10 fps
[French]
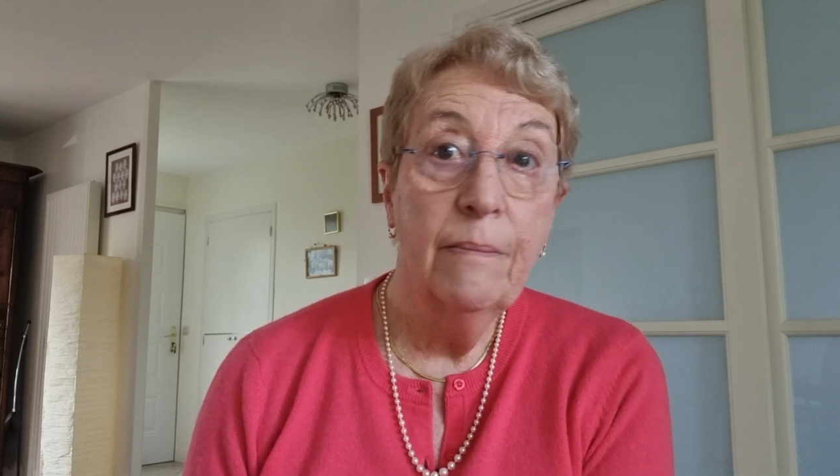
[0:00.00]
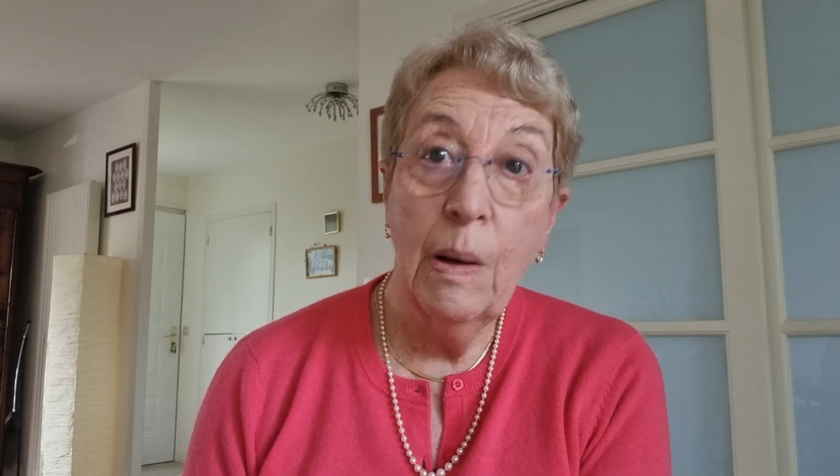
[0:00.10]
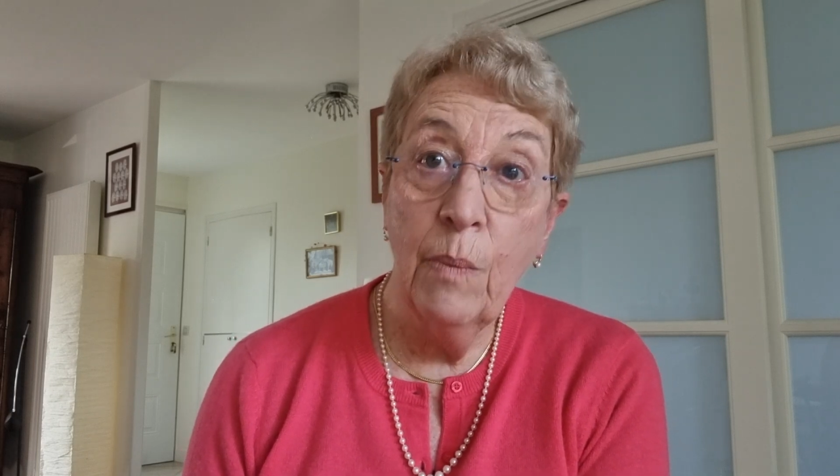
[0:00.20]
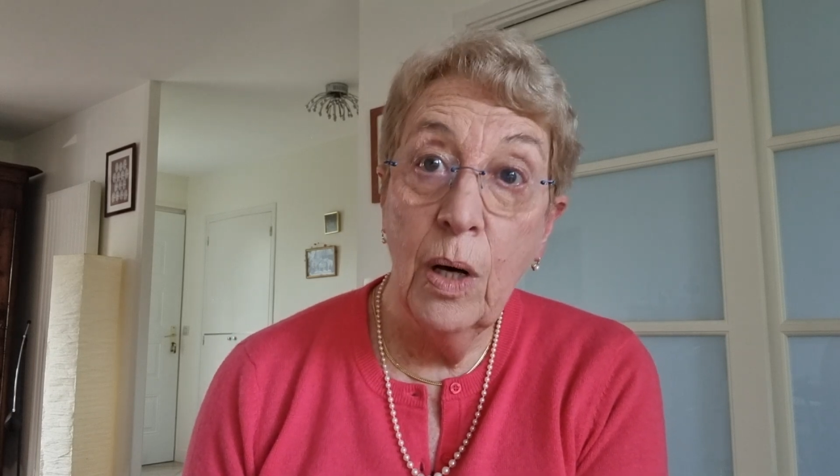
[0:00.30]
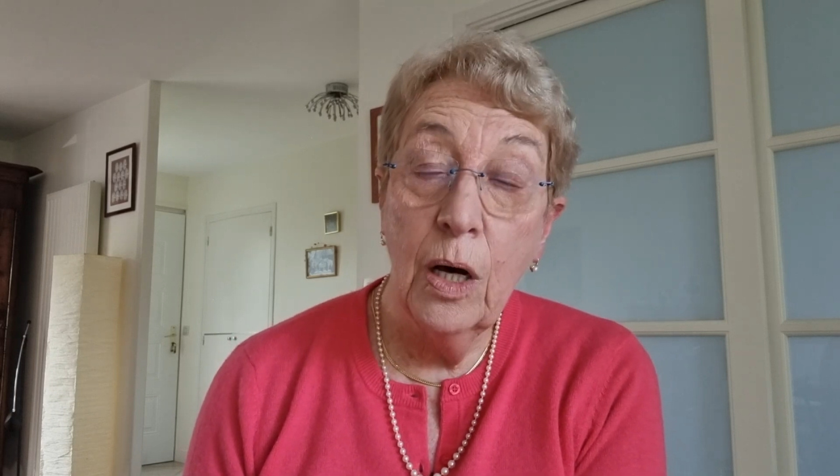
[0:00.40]

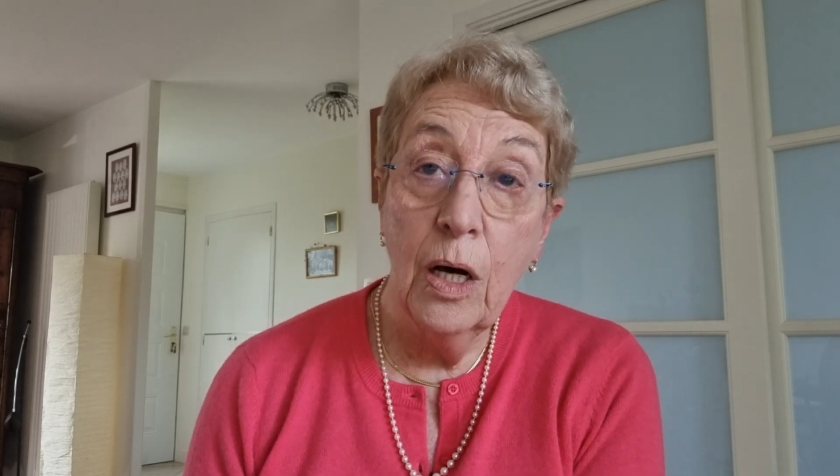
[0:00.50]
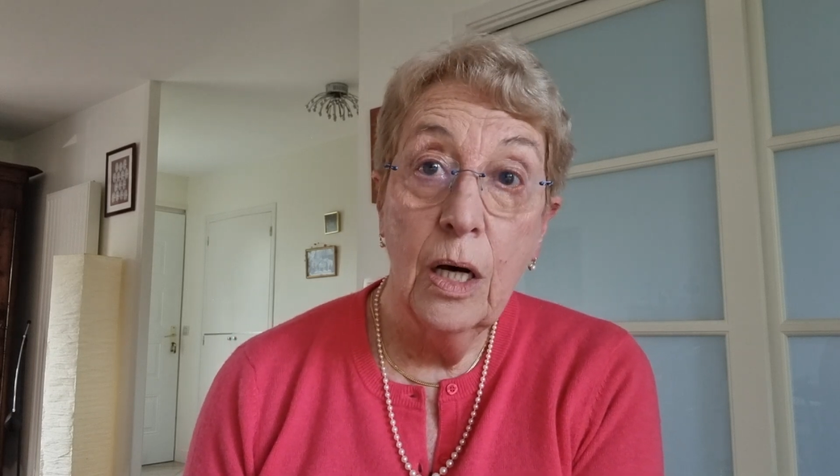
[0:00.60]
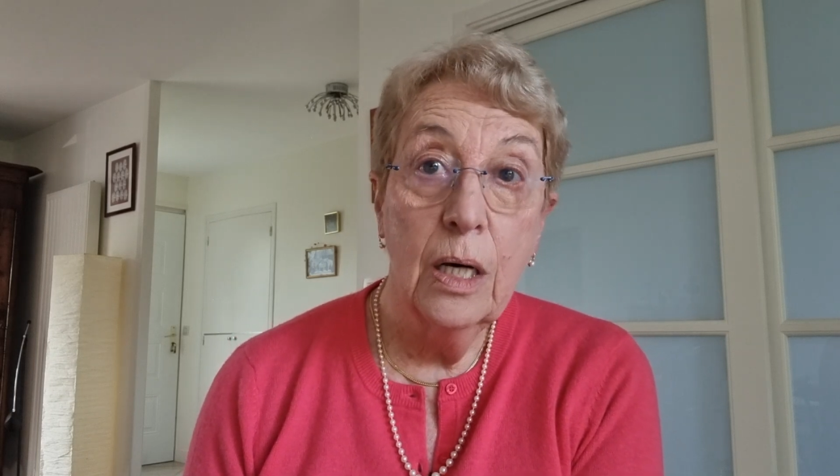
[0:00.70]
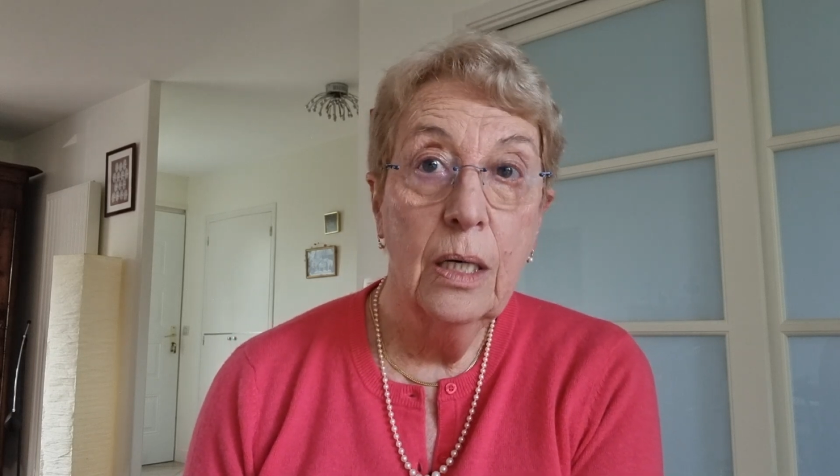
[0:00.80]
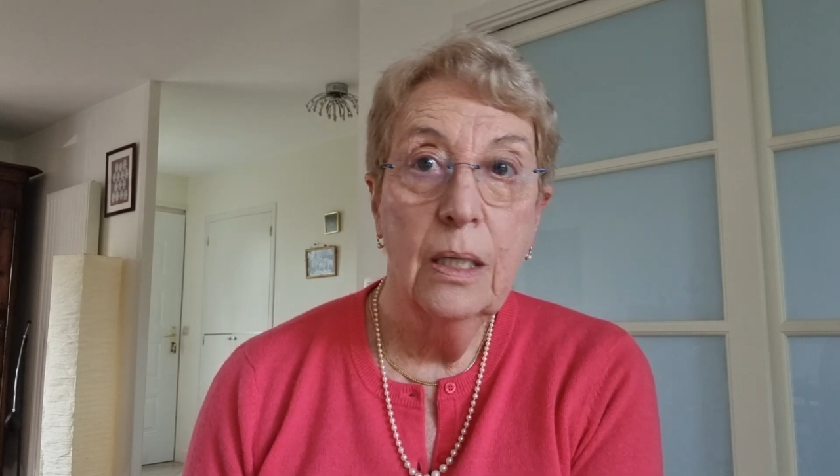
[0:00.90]

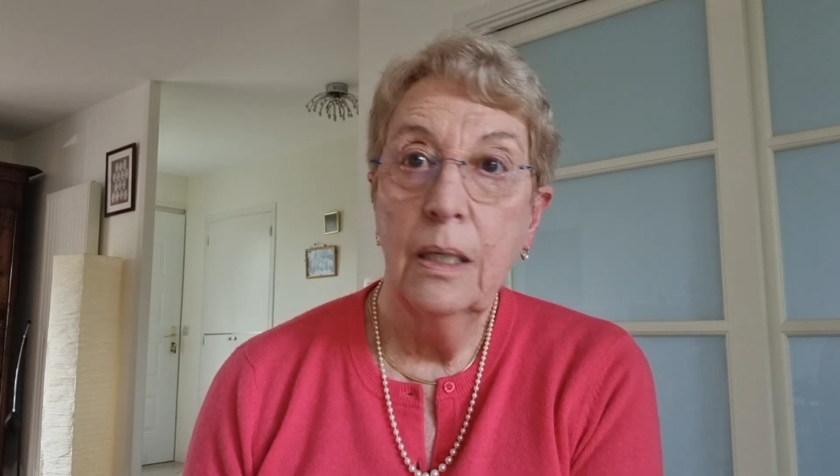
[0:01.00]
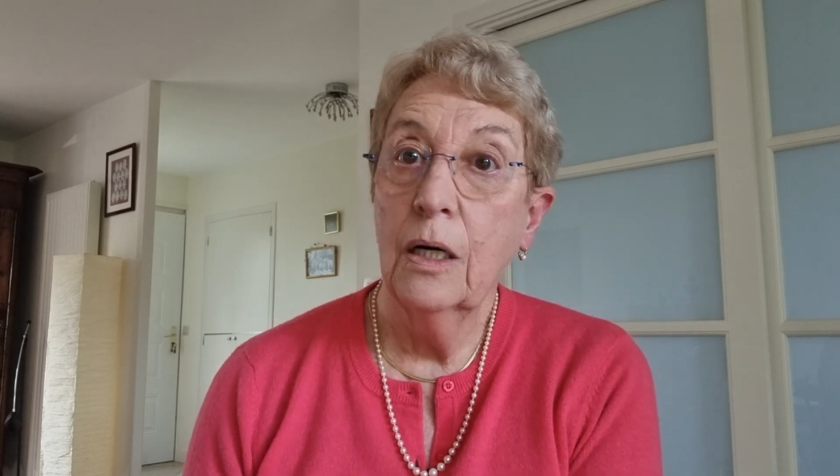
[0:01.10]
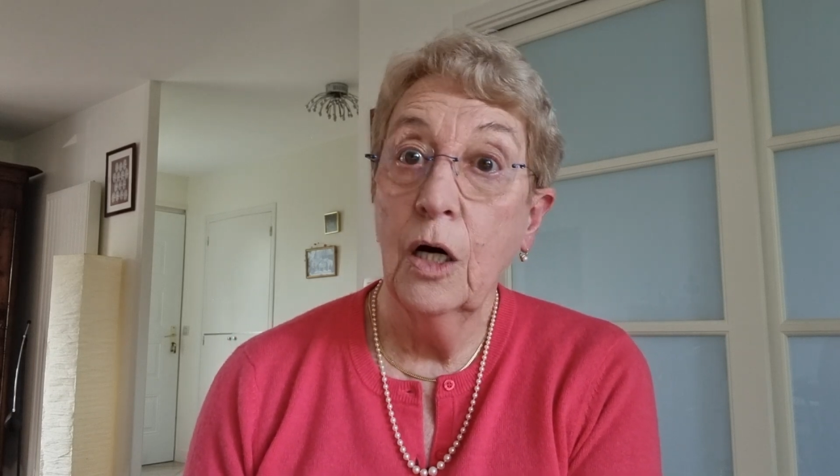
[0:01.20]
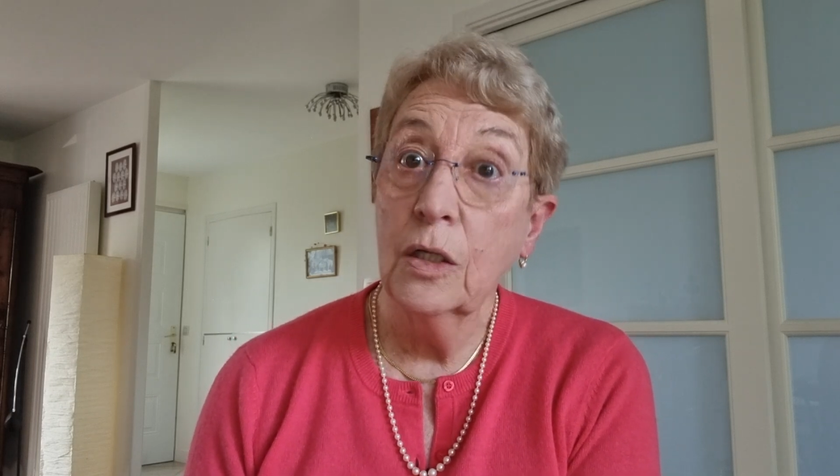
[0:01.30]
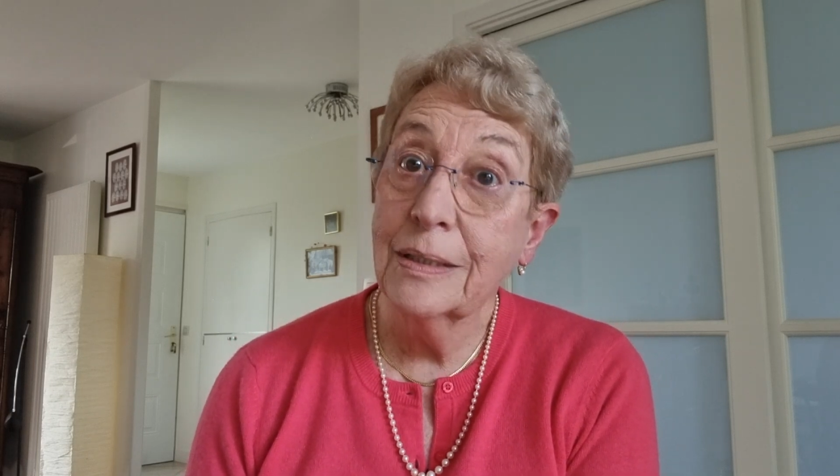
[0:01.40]
Maman,
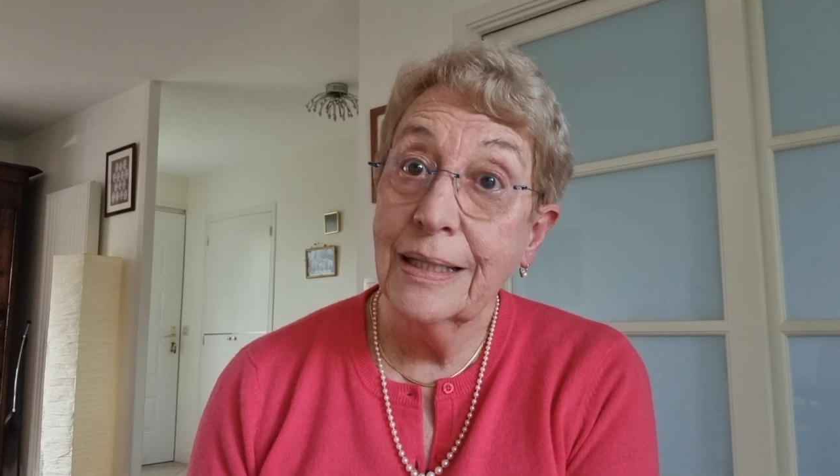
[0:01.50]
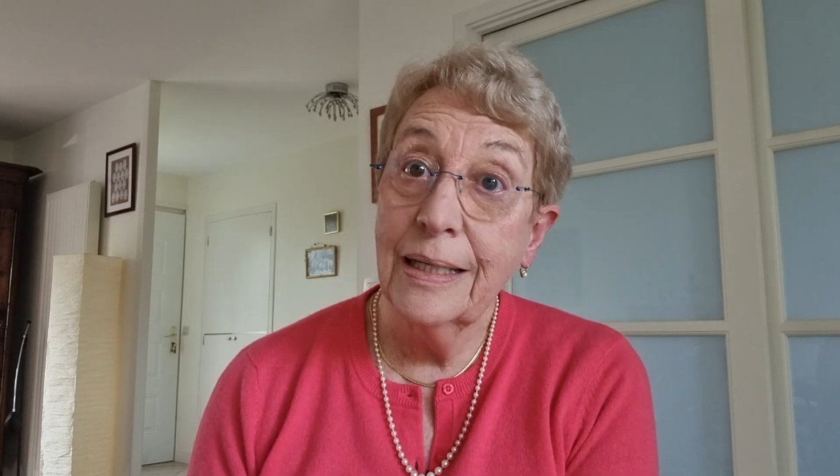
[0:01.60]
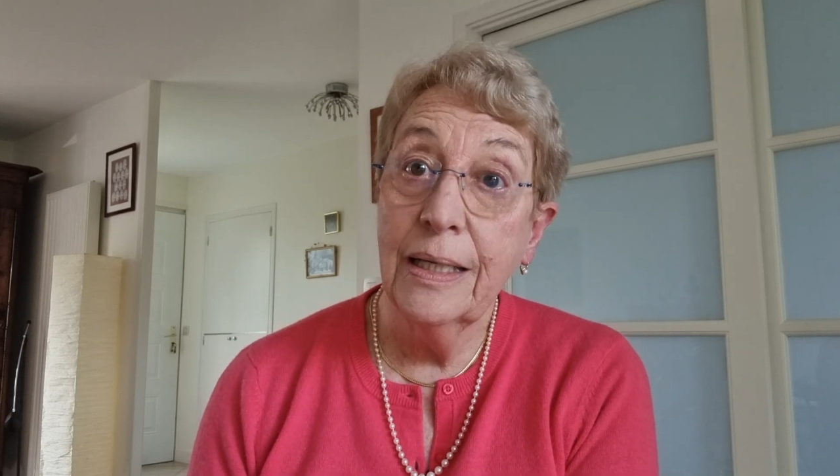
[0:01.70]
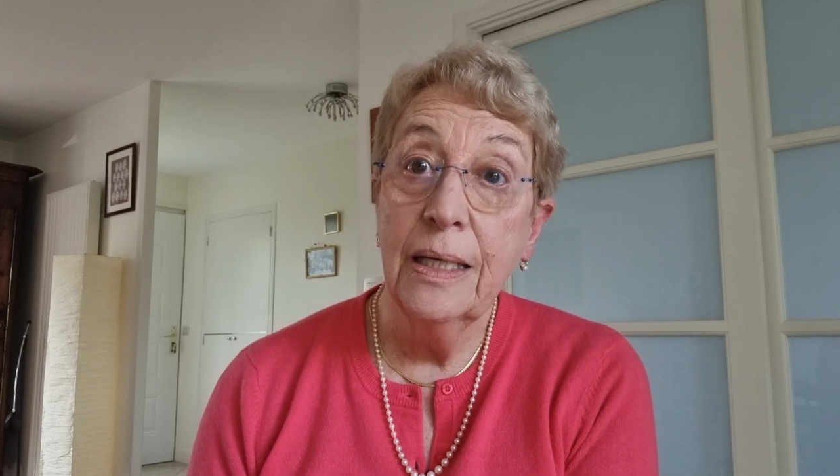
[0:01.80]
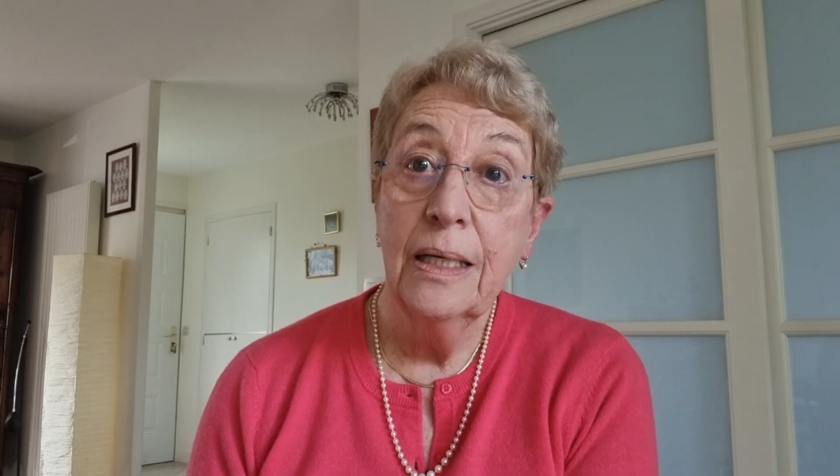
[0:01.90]

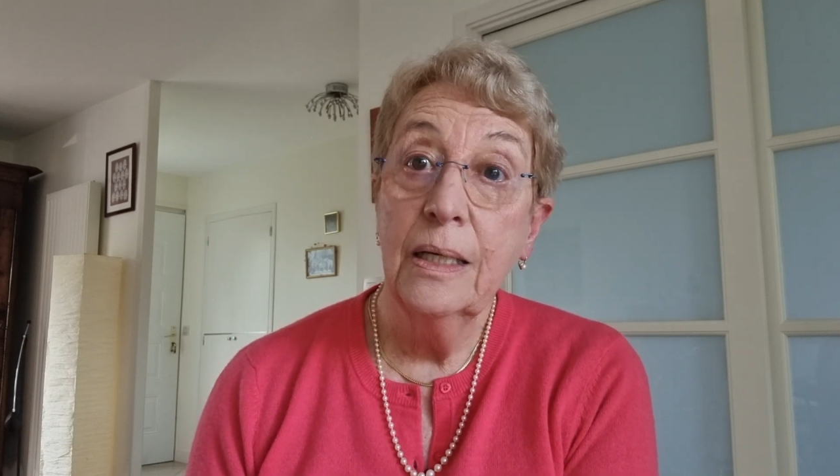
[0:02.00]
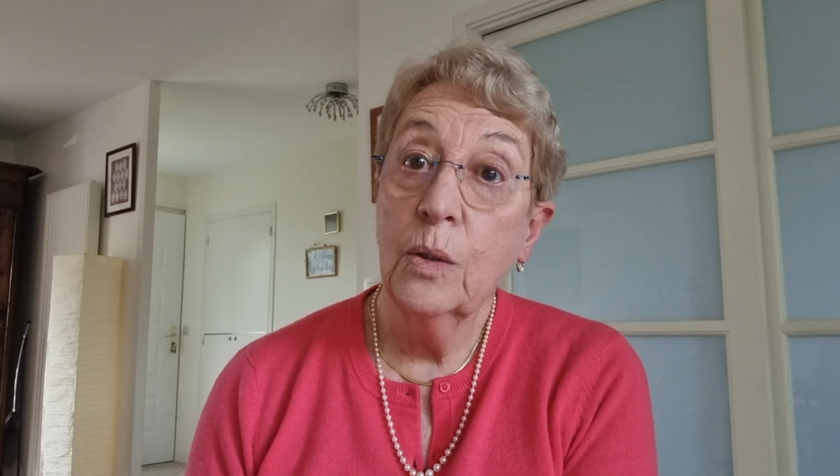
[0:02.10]
rentrez